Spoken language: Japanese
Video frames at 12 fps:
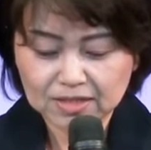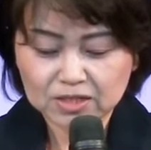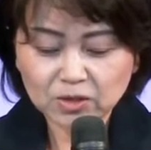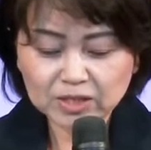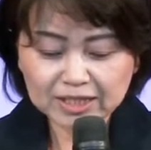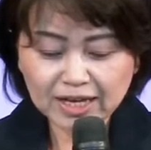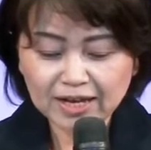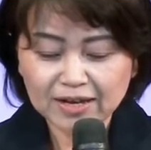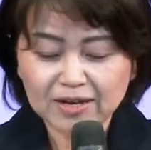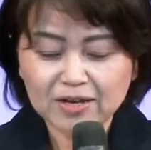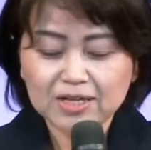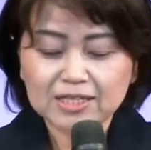そして
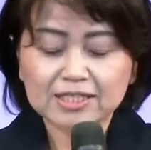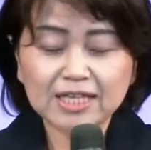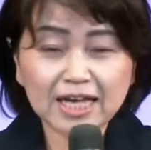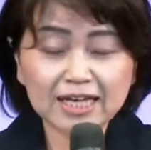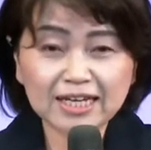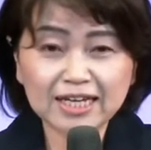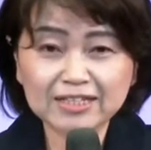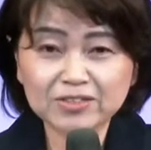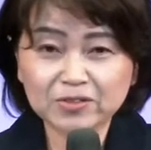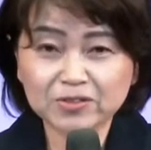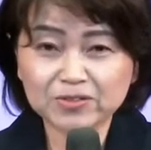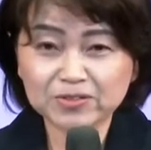精霊
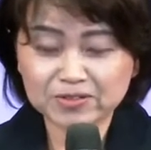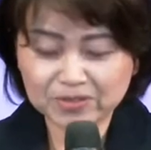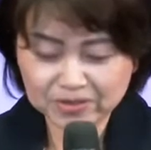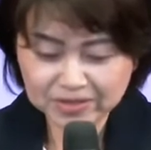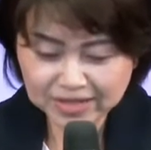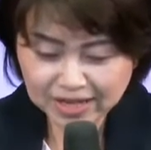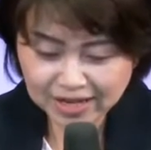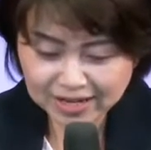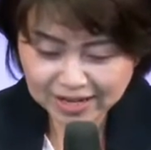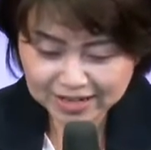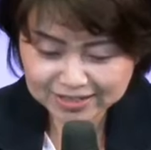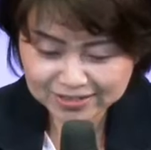による精
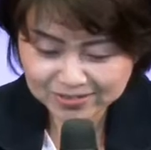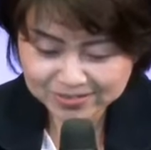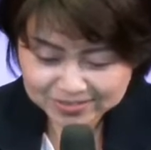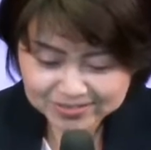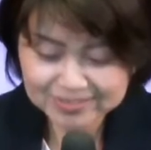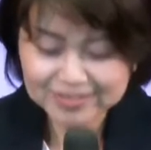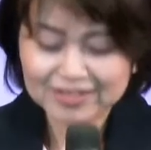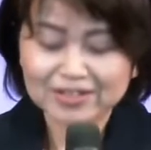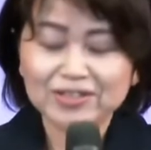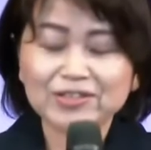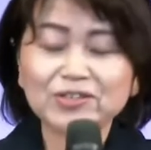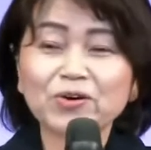霊による
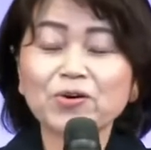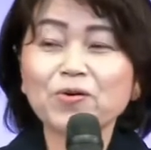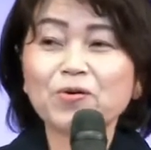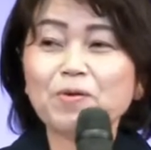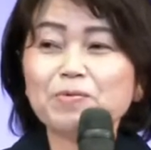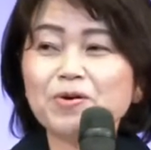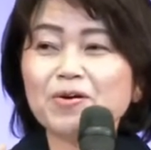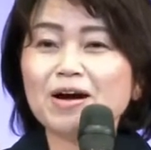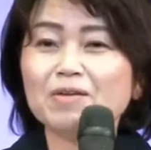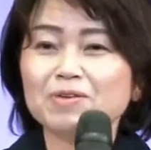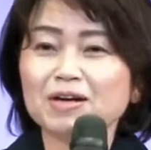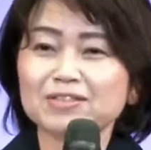喜びを
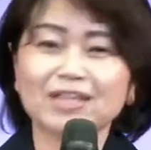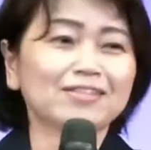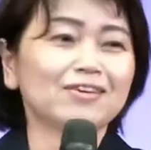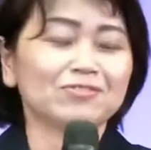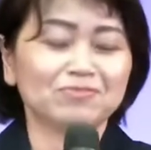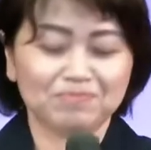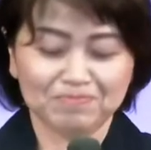神はくださる。